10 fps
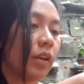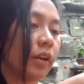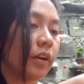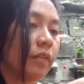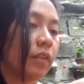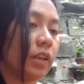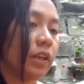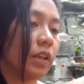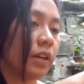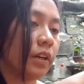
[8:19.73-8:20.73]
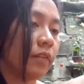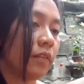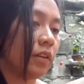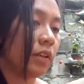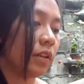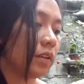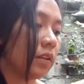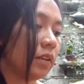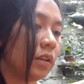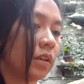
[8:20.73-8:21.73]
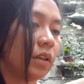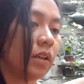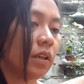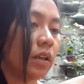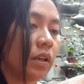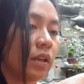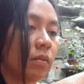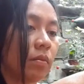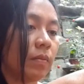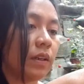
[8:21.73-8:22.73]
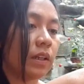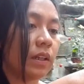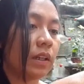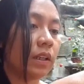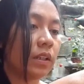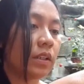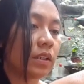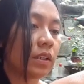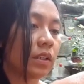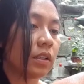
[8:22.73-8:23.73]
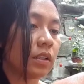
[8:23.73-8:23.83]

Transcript: Carefully, carefully. Yan, babalik lang natin siya.